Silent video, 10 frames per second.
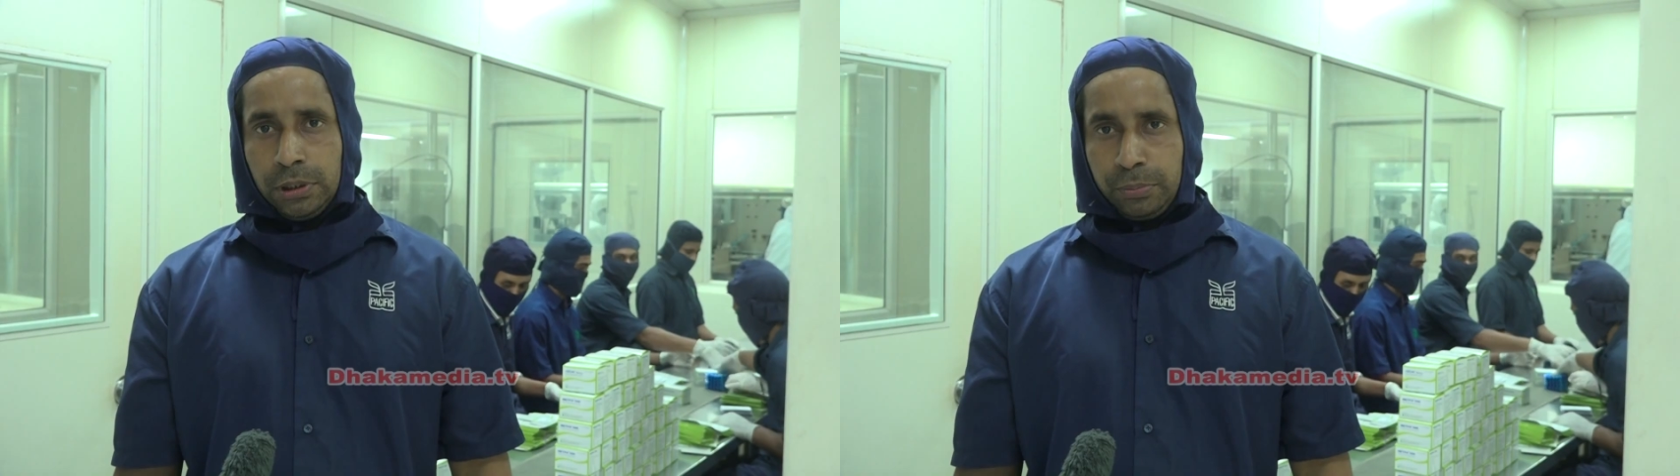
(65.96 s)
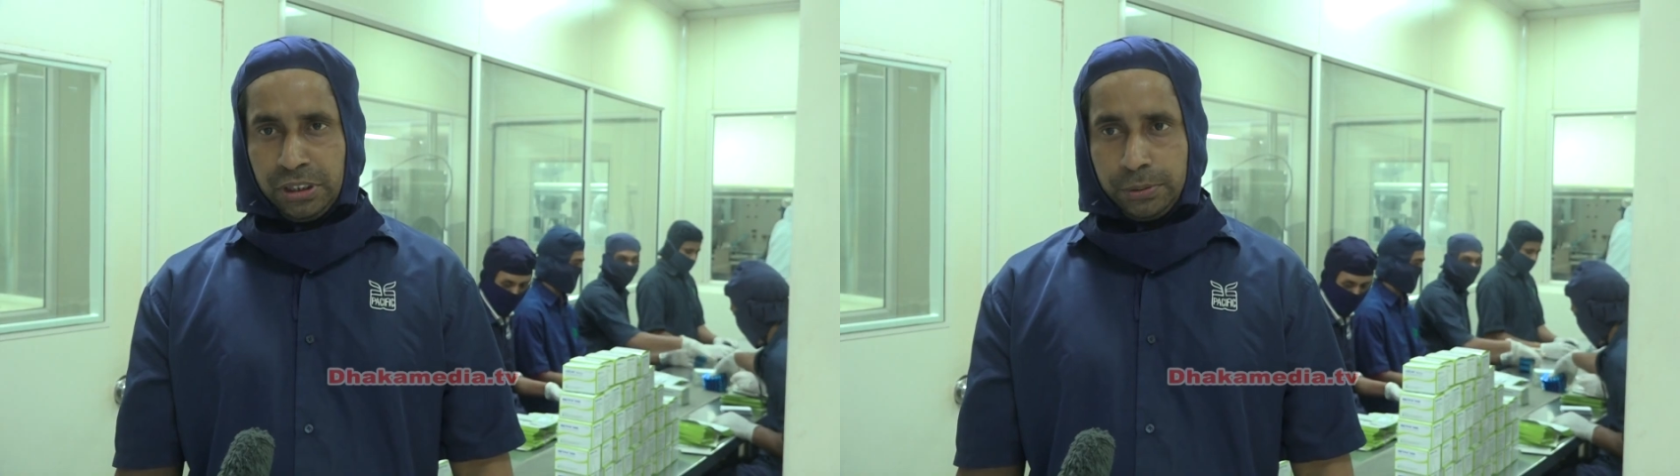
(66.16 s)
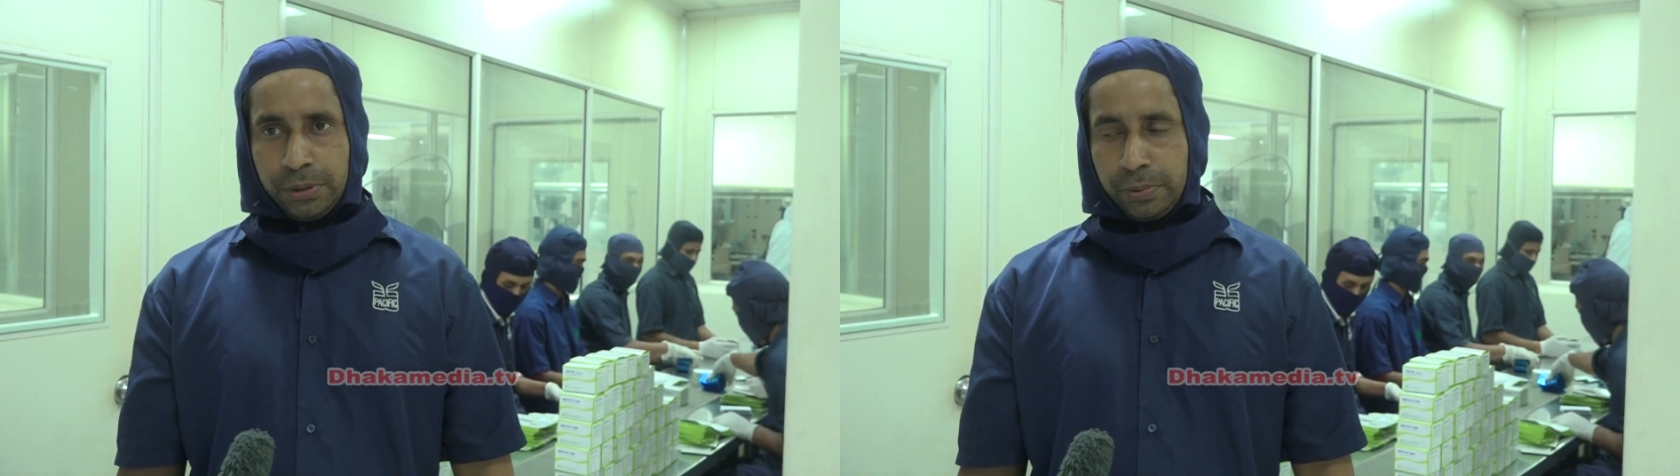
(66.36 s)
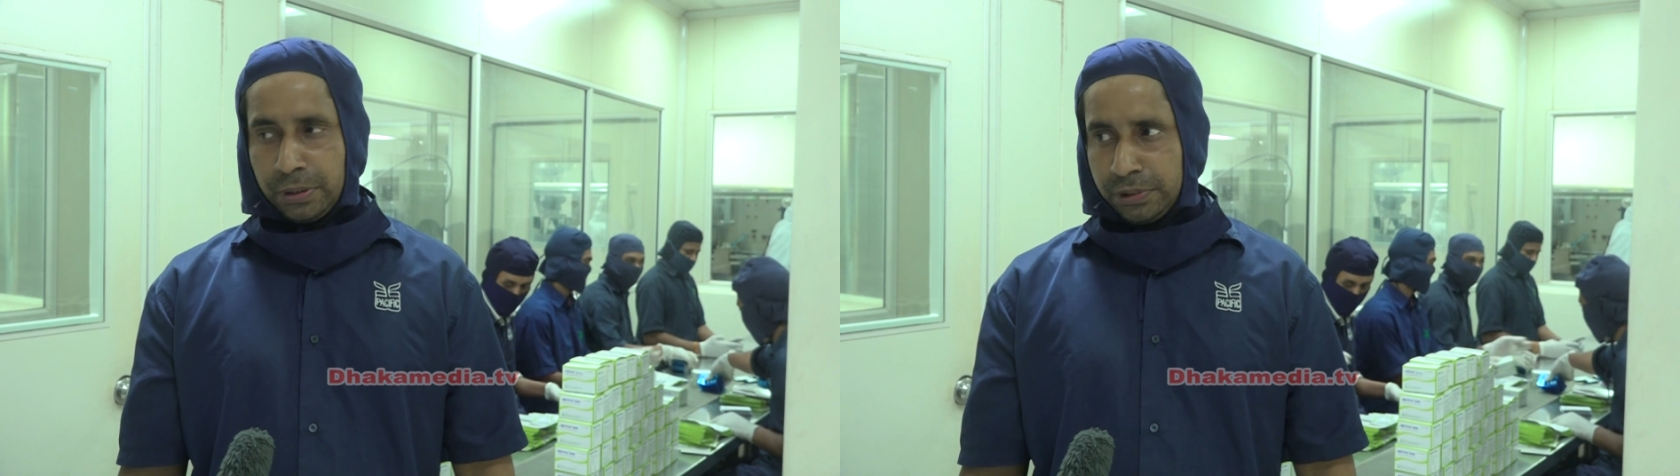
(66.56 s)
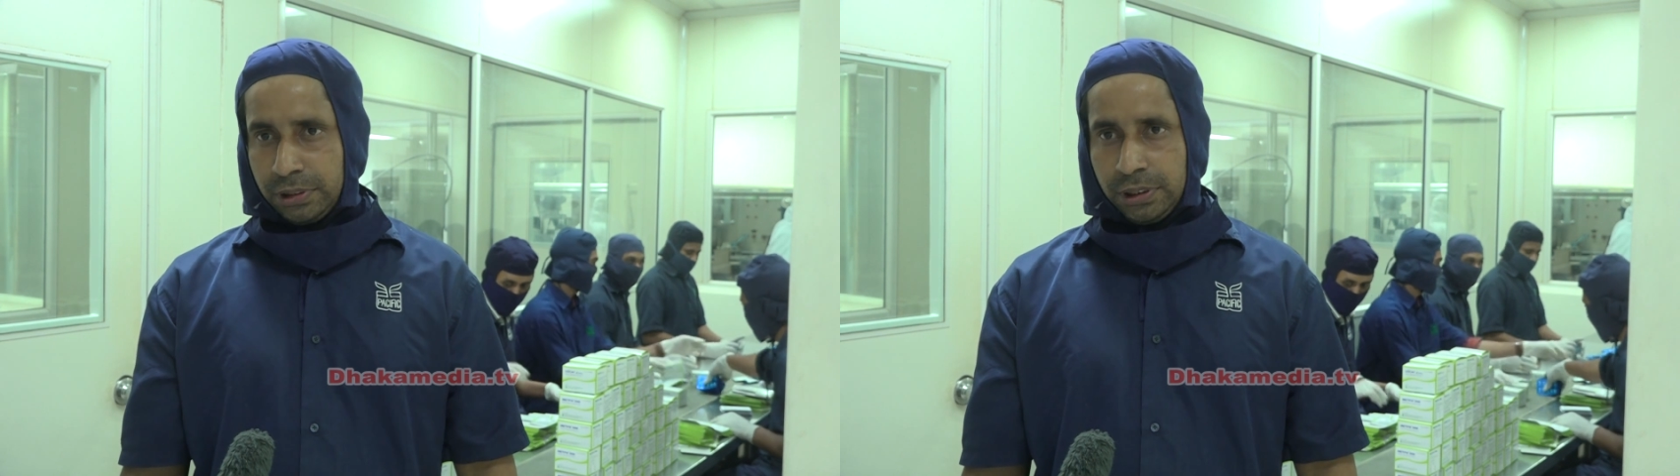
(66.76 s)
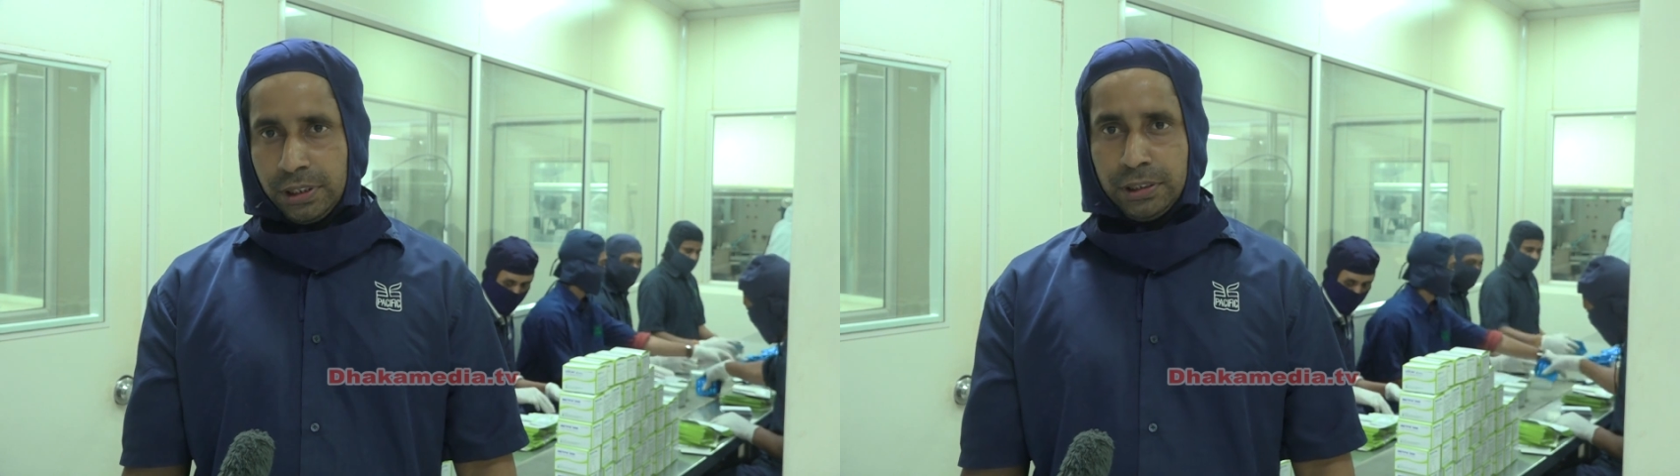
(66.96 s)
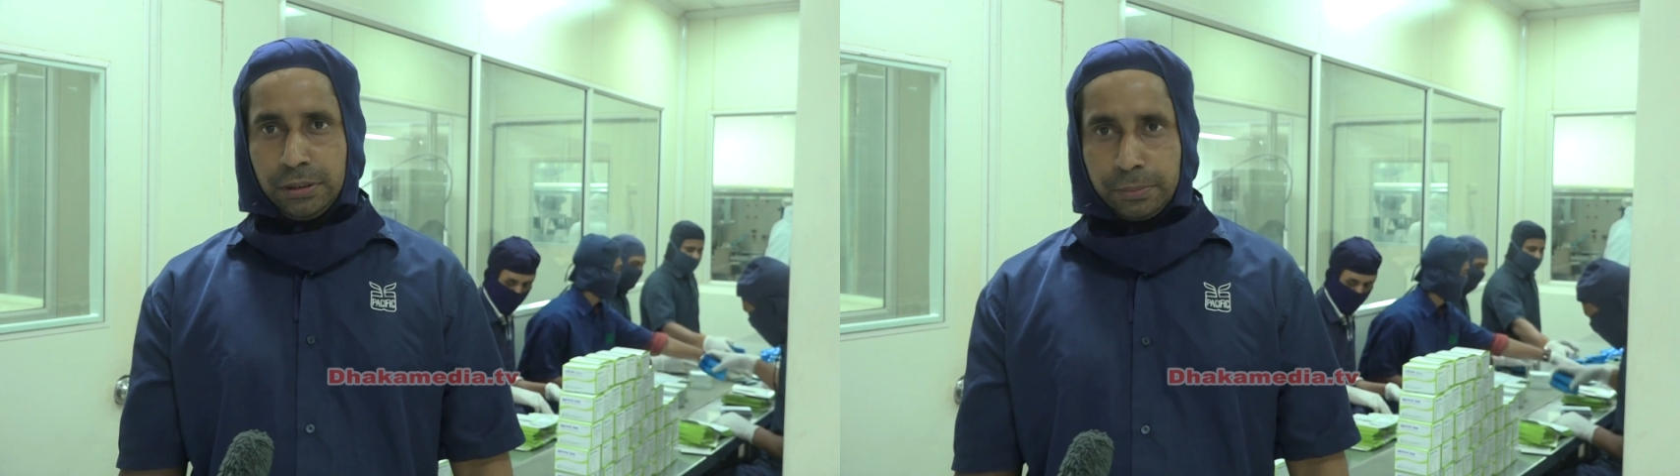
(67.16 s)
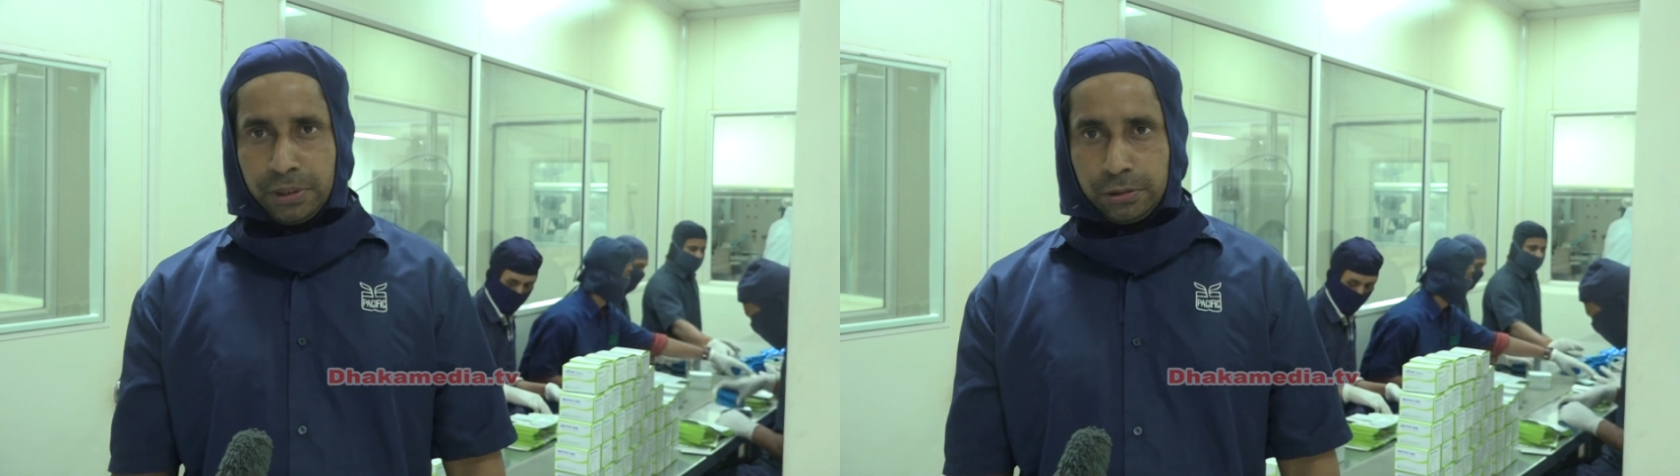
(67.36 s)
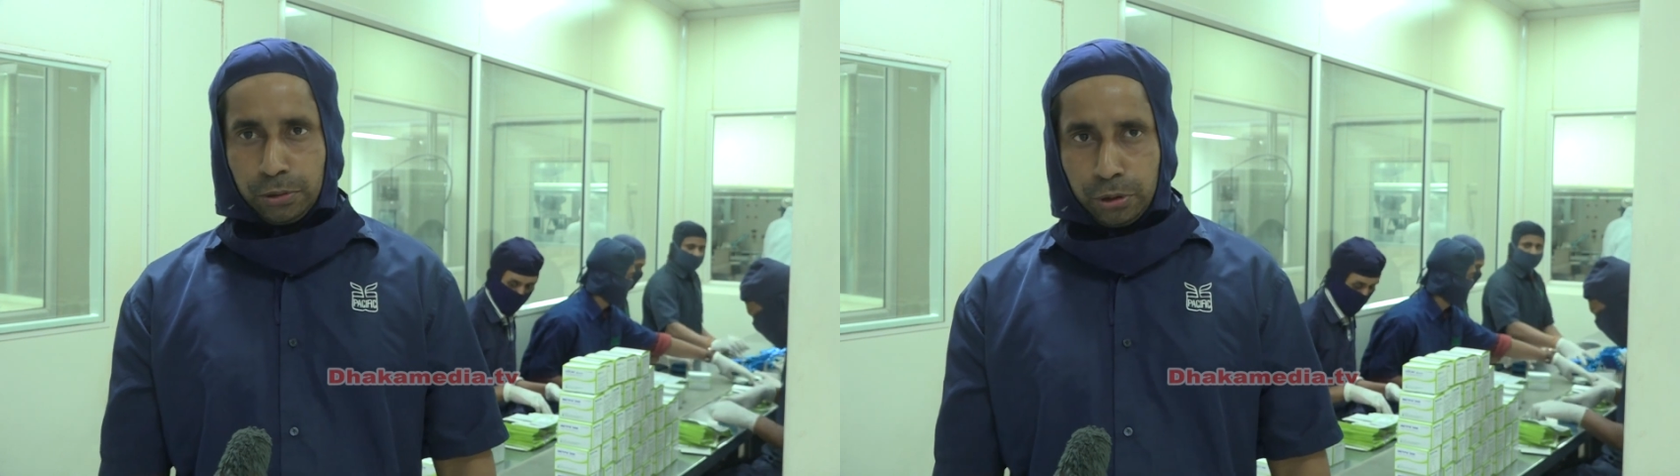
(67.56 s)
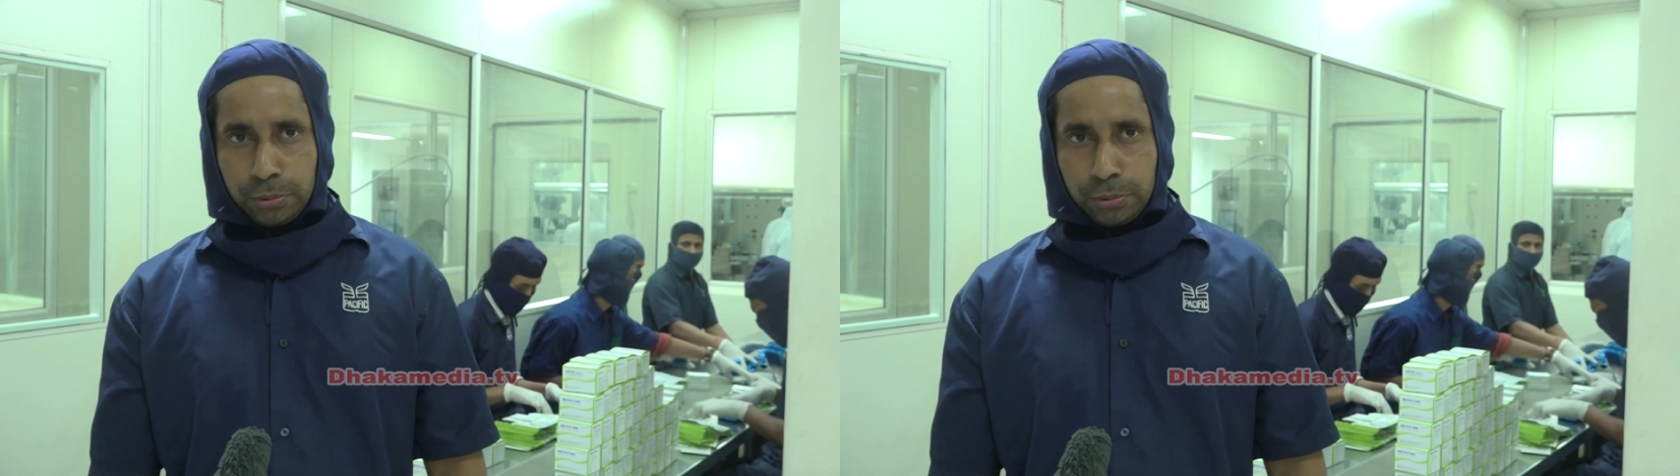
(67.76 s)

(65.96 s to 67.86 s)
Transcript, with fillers: স্পেসিফিক আমি প্রায় চোদ্দ